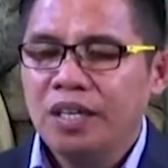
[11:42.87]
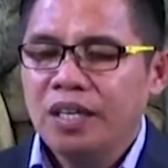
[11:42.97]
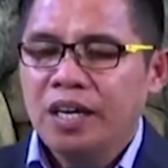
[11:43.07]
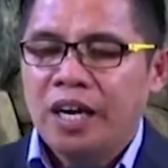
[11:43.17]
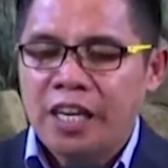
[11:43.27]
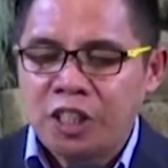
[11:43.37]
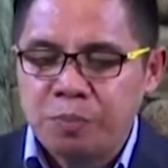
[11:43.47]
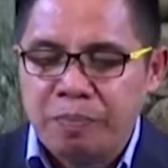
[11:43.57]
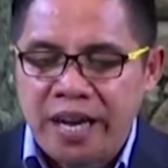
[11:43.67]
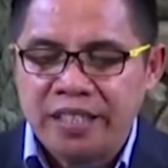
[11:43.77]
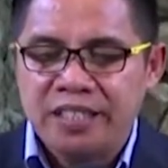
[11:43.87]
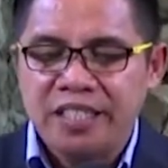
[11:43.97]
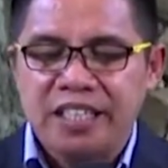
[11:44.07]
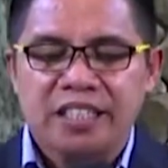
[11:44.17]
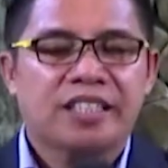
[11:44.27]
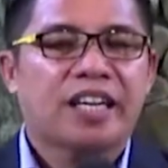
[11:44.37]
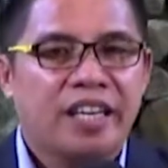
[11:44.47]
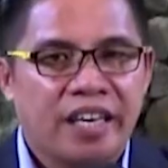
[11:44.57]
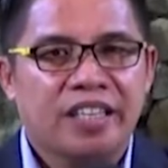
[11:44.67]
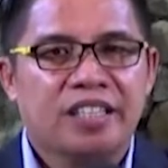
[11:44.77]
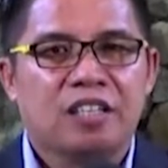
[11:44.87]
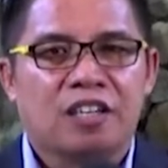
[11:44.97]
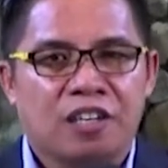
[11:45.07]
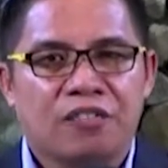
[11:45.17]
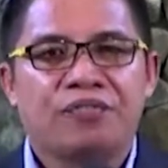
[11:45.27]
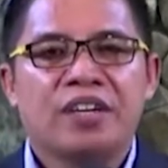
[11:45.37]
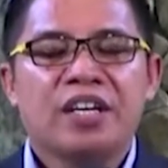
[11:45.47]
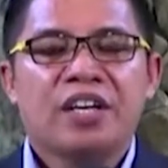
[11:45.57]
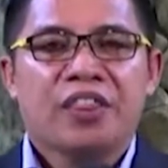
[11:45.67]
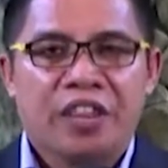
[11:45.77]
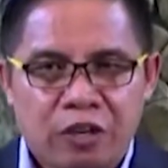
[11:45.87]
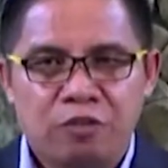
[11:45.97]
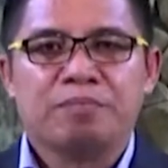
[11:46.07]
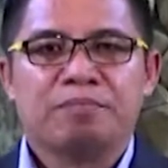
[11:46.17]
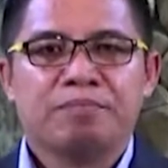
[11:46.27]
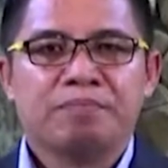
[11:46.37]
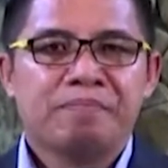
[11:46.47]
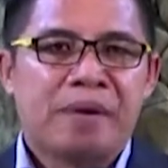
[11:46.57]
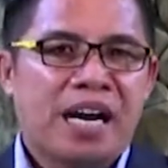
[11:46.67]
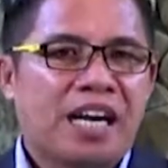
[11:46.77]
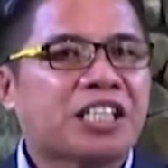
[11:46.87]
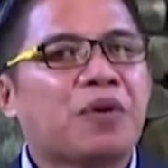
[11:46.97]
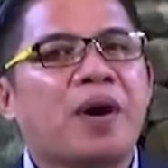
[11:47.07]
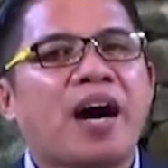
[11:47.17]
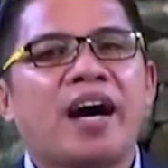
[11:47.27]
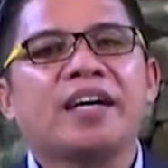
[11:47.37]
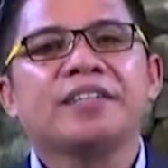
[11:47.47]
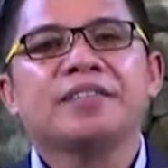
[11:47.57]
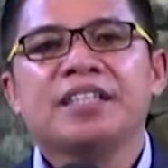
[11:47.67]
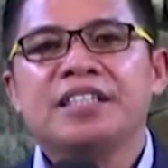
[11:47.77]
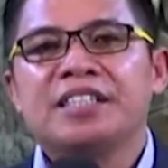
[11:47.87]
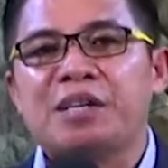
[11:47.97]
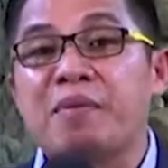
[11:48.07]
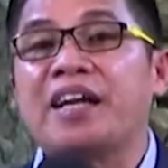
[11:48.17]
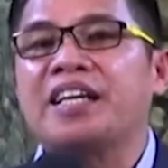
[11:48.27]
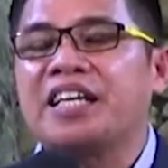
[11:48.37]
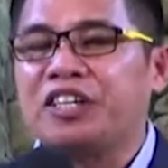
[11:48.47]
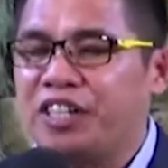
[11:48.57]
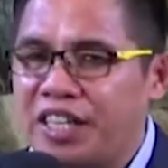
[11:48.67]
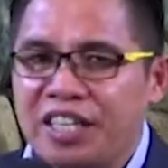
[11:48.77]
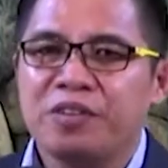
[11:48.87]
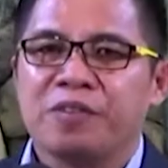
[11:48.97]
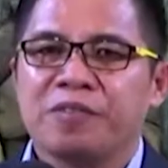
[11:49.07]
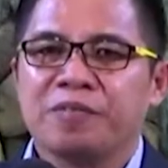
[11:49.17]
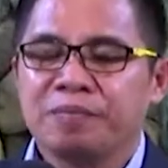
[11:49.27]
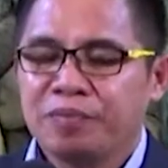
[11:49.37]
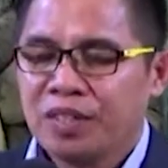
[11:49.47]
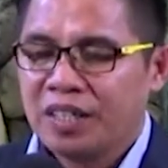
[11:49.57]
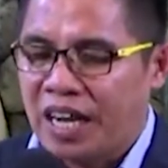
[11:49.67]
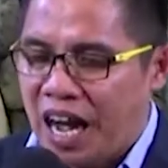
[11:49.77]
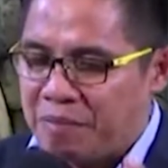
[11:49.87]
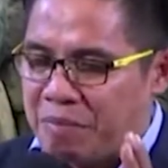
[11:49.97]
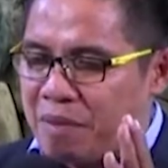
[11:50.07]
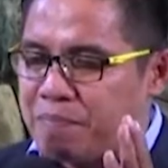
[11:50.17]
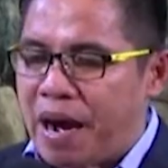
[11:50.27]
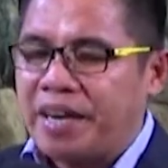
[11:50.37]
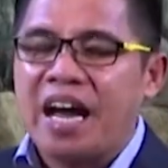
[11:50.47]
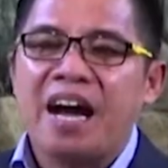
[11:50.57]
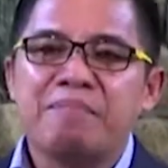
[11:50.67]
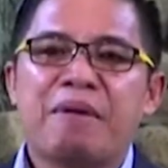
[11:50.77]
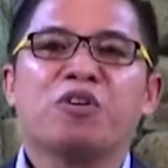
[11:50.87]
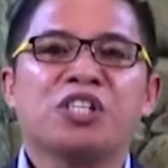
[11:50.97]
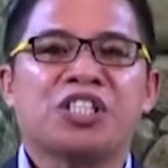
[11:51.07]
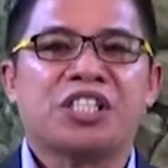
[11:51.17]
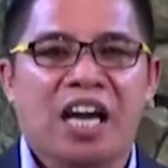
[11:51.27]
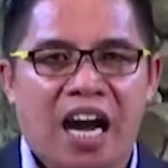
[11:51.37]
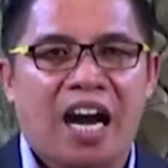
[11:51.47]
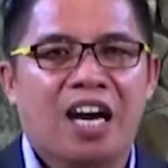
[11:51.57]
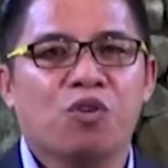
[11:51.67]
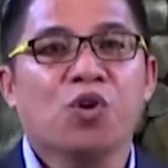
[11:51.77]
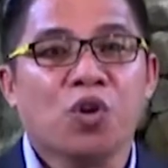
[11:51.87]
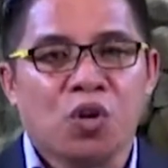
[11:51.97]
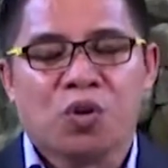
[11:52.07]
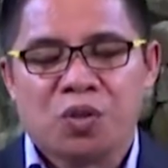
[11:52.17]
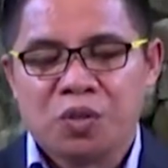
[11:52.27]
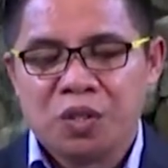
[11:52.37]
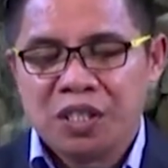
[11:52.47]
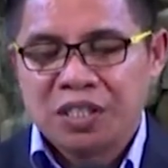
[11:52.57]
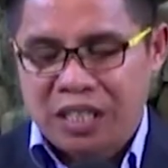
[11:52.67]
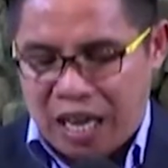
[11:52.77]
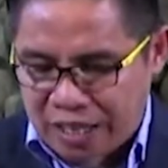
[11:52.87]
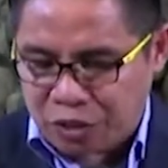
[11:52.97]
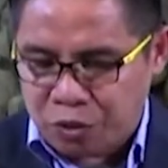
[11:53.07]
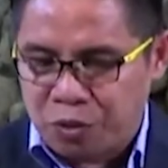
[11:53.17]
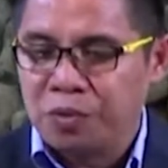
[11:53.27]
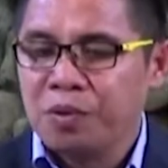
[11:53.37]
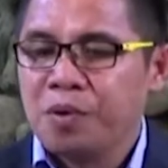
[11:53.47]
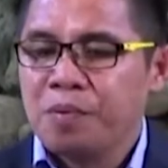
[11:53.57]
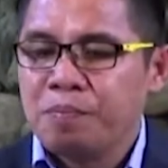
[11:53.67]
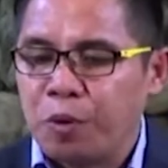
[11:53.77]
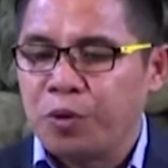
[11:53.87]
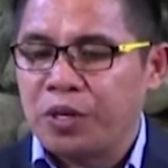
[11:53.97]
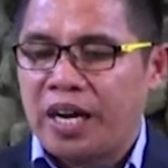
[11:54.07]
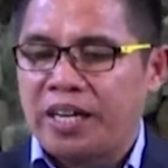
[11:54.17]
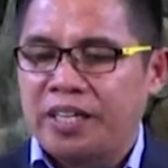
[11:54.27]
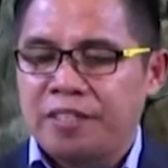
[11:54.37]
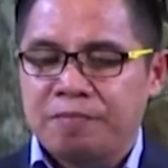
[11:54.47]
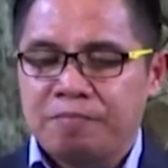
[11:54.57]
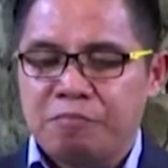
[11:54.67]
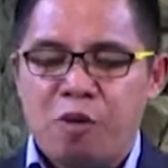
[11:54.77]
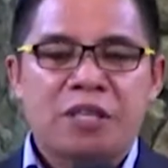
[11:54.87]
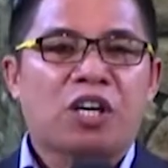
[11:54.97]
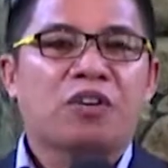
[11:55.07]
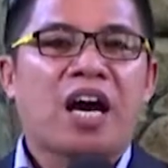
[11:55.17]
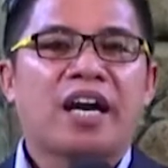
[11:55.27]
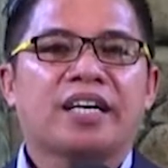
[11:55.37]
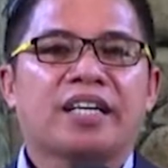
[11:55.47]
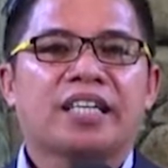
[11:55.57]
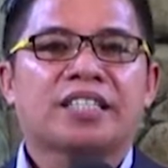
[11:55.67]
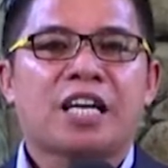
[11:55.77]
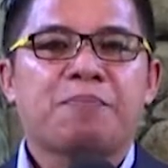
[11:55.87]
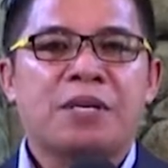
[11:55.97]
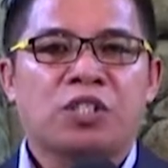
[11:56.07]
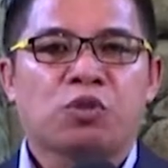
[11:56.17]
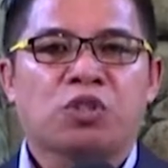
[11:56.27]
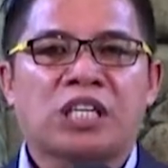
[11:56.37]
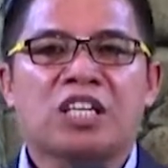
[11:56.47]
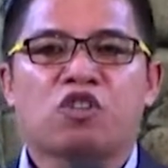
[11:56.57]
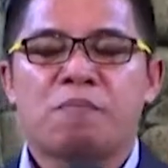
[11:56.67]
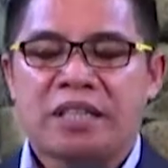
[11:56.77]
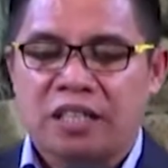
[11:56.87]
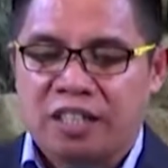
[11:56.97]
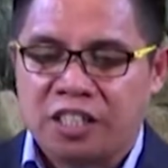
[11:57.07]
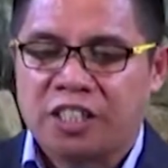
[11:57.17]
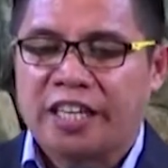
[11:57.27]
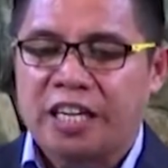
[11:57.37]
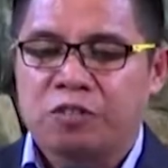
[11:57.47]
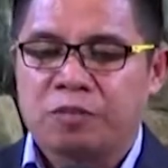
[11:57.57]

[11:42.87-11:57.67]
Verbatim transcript: husband is the head of the home. Mga asawa, timan e gyud ninyo nga ang mga bana mauni siya ang ulo sa atong puloy-anan. Mao bitaw na nga sa Episo 5:23 nagaingon,